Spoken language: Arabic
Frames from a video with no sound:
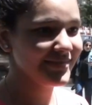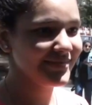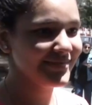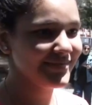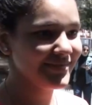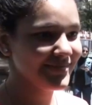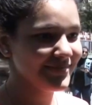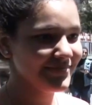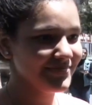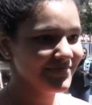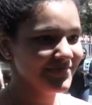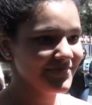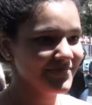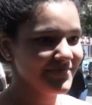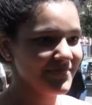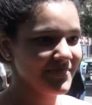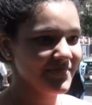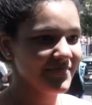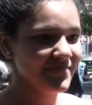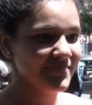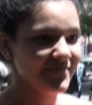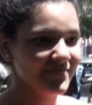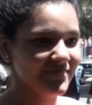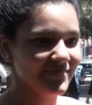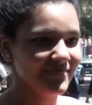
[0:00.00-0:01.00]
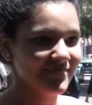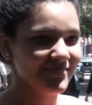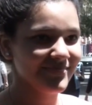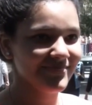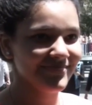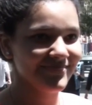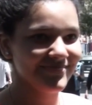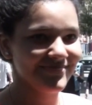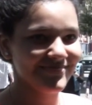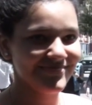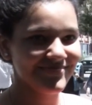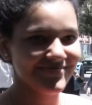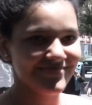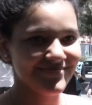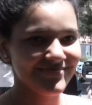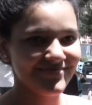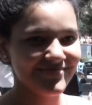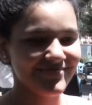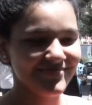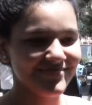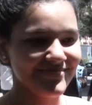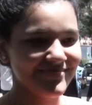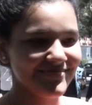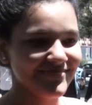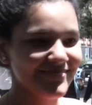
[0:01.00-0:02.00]
مين اللي نكد اكتر الراجل ولا البنت
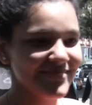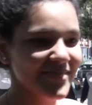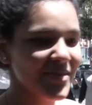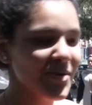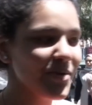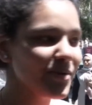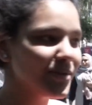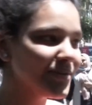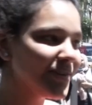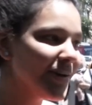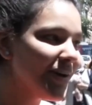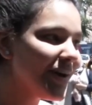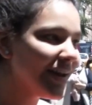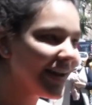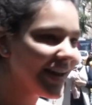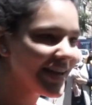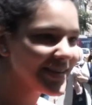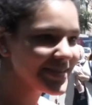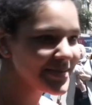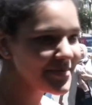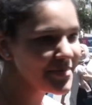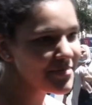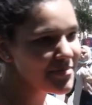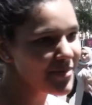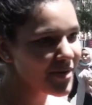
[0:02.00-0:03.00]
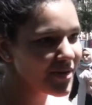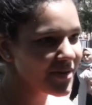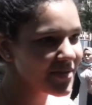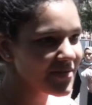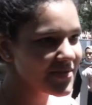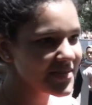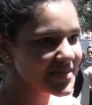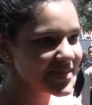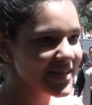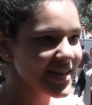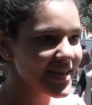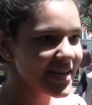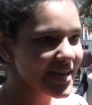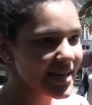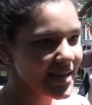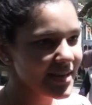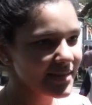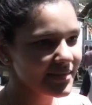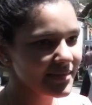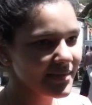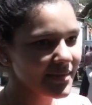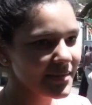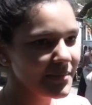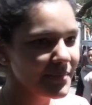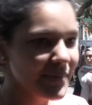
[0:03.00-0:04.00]
والله على حسب الموقف بس هي
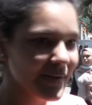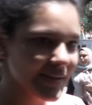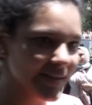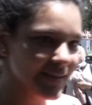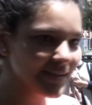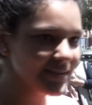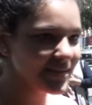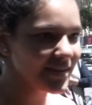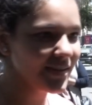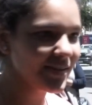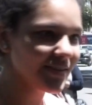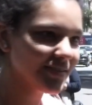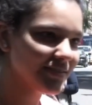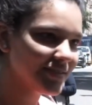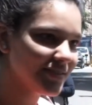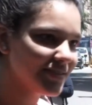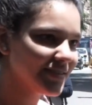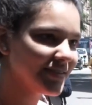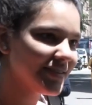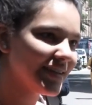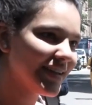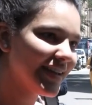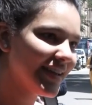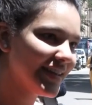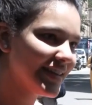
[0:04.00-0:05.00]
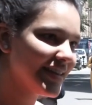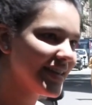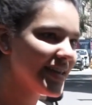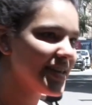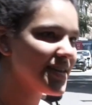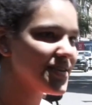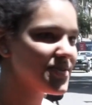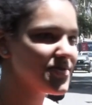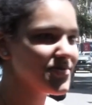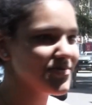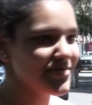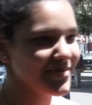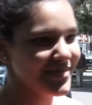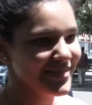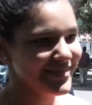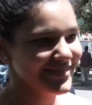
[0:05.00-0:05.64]
بنات اكتر نكديه